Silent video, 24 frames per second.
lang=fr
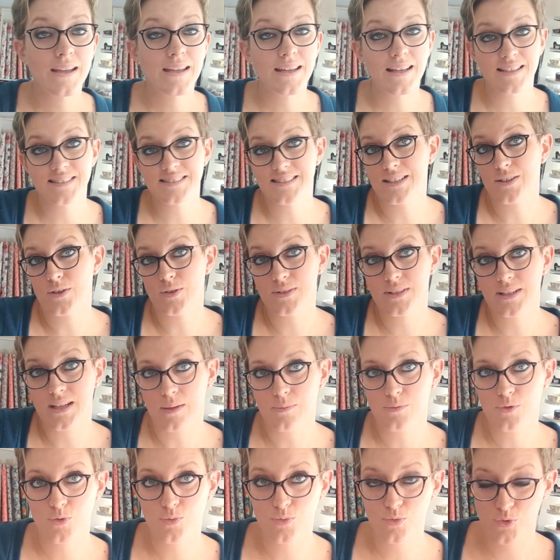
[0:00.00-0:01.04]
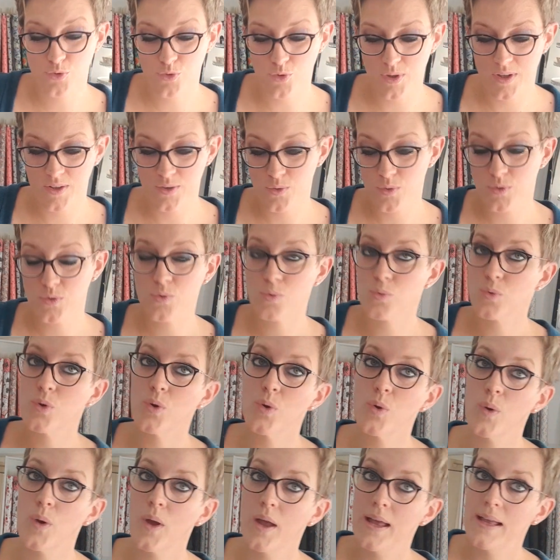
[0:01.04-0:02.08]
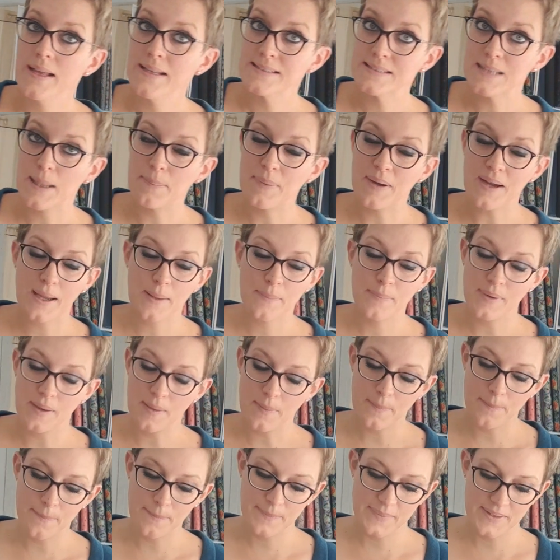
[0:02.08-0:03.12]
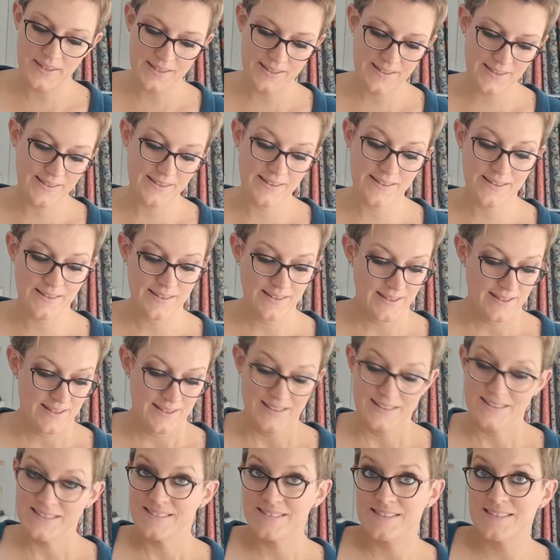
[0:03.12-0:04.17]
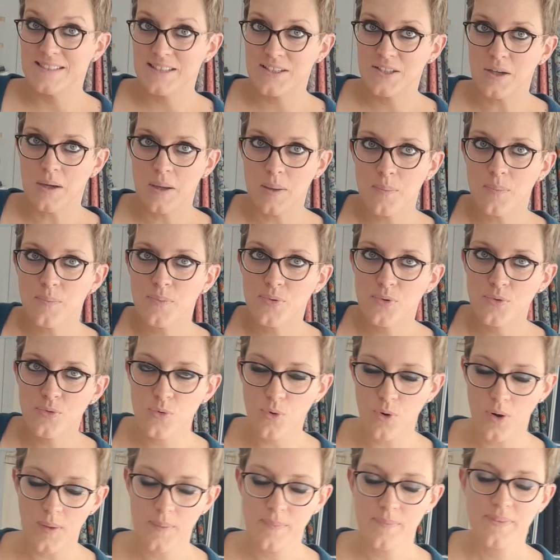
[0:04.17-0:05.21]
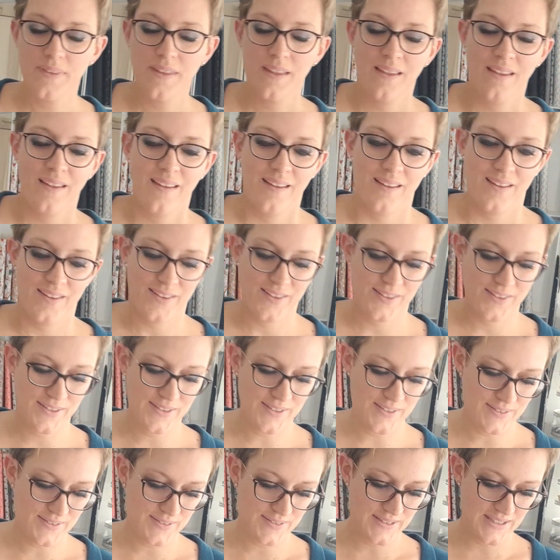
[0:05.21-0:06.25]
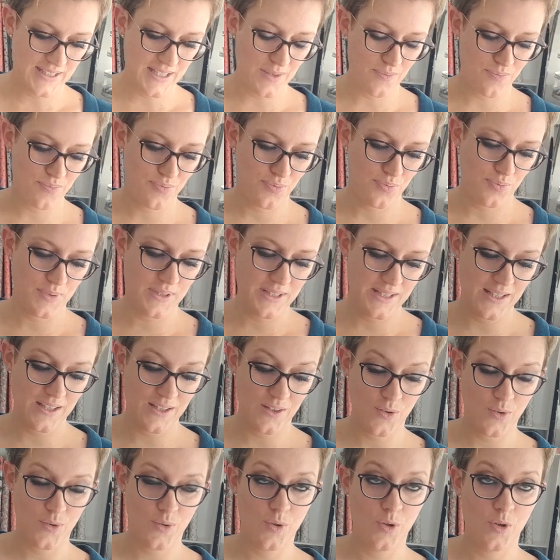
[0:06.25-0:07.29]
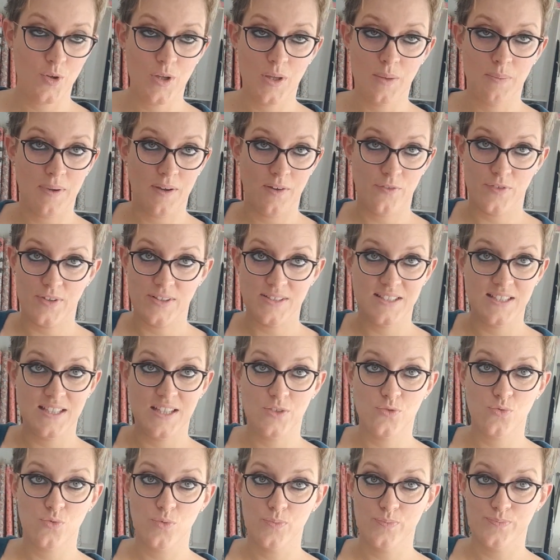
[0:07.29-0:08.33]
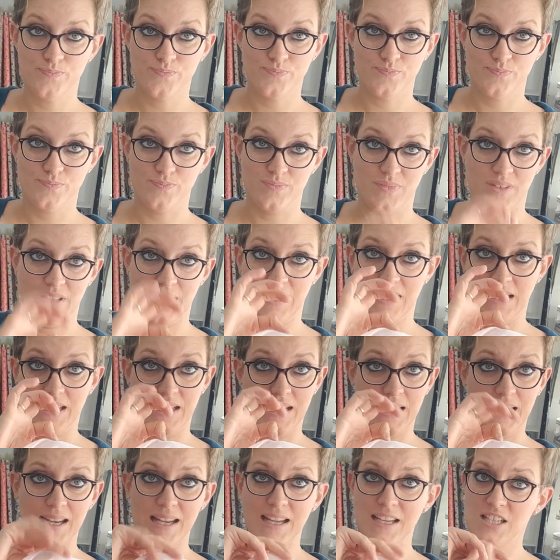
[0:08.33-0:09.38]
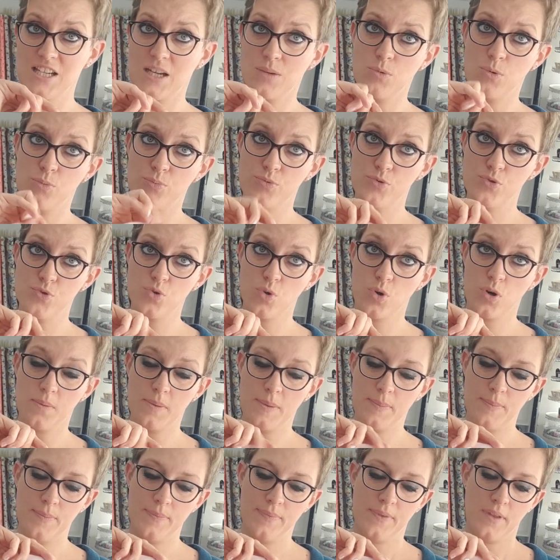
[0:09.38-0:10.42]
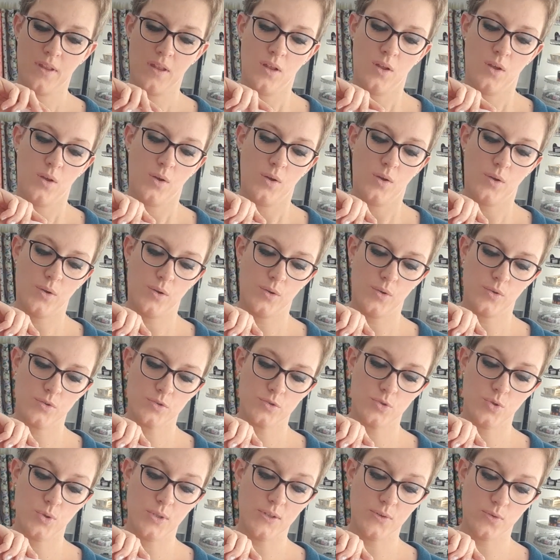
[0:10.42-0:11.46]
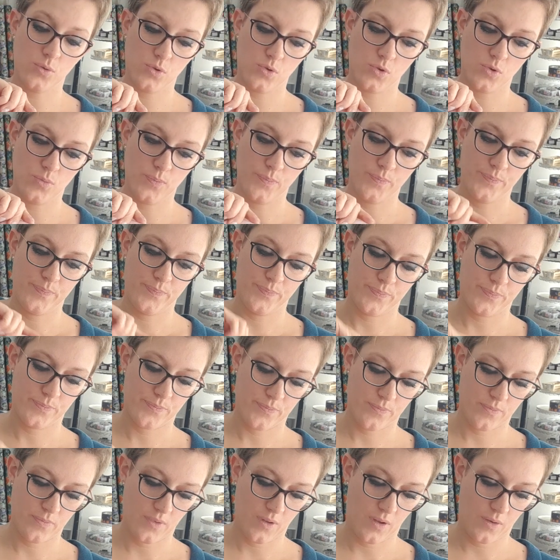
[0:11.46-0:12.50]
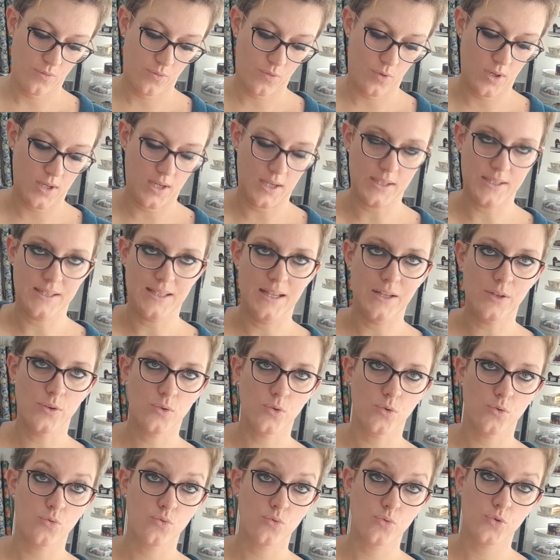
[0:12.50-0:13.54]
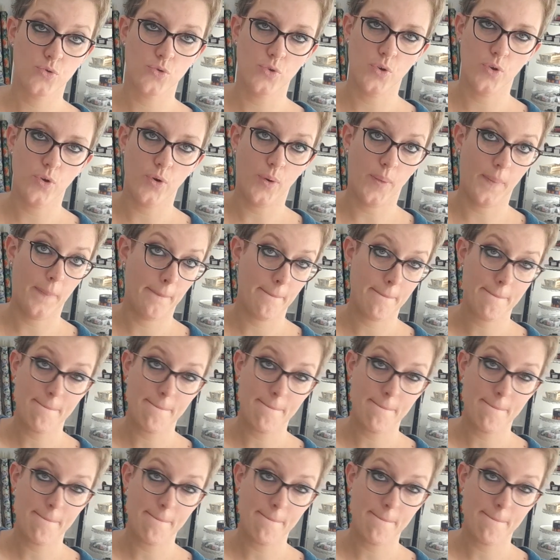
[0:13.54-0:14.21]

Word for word: Il a 50 grammes de plus que les autres, donc euh, ça paraît pas, mais c'est quand même plus lourd. Euh, et puis, euh, eh ben en fait, il est doux. Il est légèrement plus chaud quand même que les autres. Voilà, il a une douceur.